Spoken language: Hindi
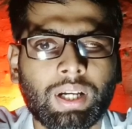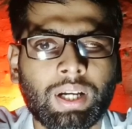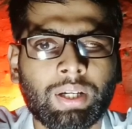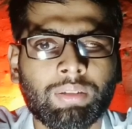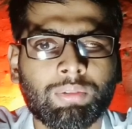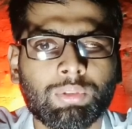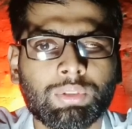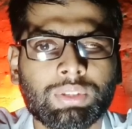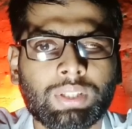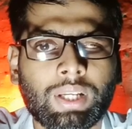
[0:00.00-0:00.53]

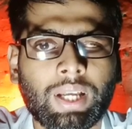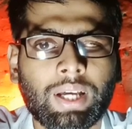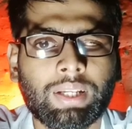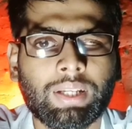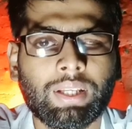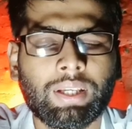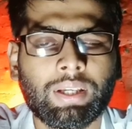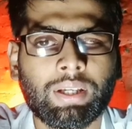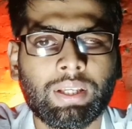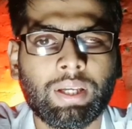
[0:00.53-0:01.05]
अगर वो
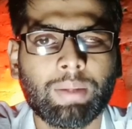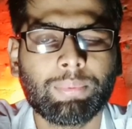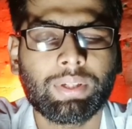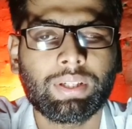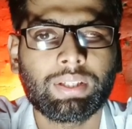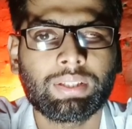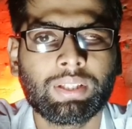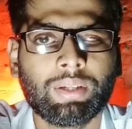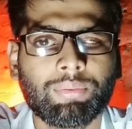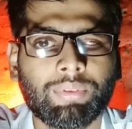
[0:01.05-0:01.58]
जलाने या
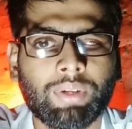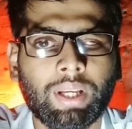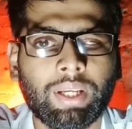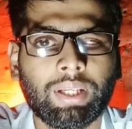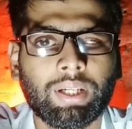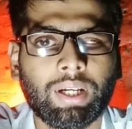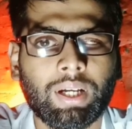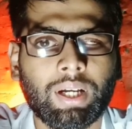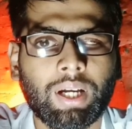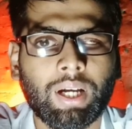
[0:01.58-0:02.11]
फिर
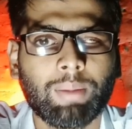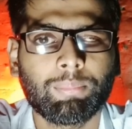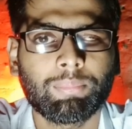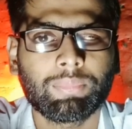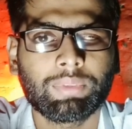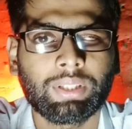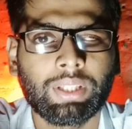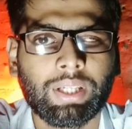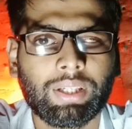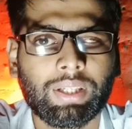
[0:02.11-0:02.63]
दफनाने का काम
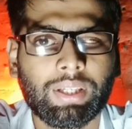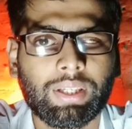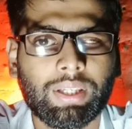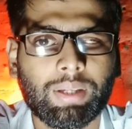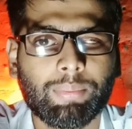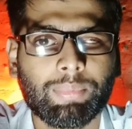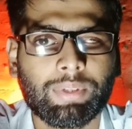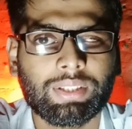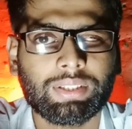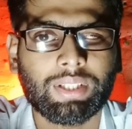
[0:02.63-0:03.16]

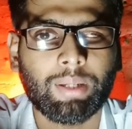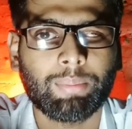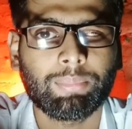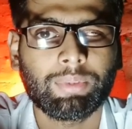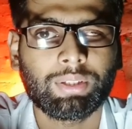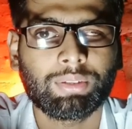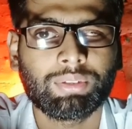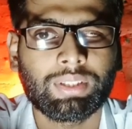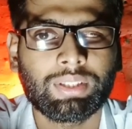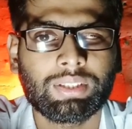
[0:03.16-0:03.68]
देखेंगी अपने
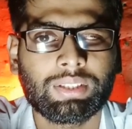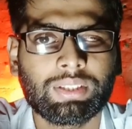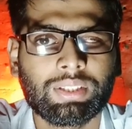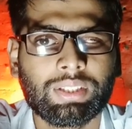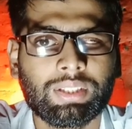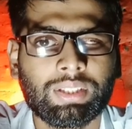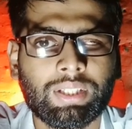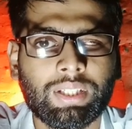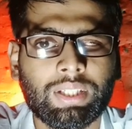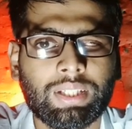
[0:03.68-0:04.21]
सामने तो ये
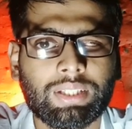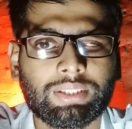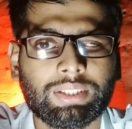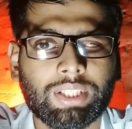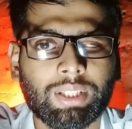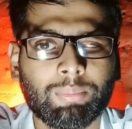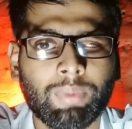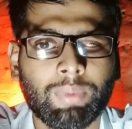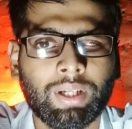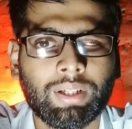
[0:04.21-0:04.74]
चीज़ें ये
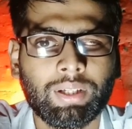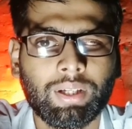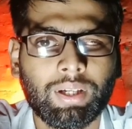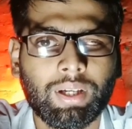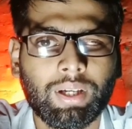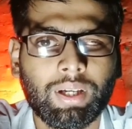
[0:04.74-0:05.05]
सदमा